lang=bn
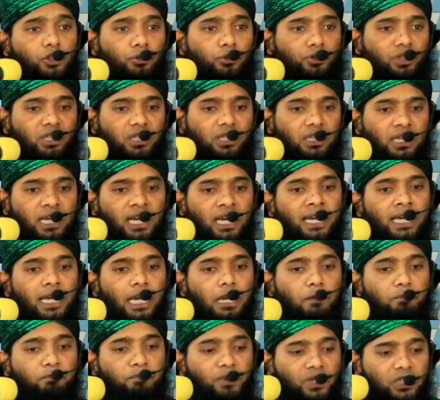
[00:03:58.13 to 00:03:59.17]
যদি
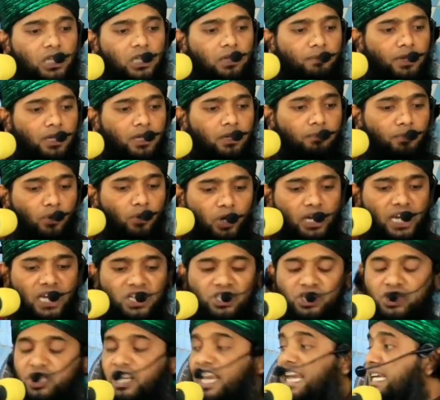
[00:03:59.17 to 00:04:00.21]
এই পৃথিবীর বুকে
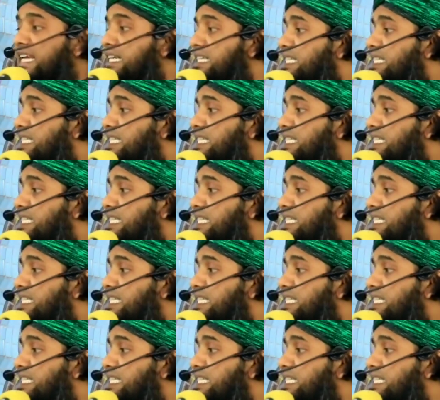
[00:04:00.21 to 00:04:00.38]
সিং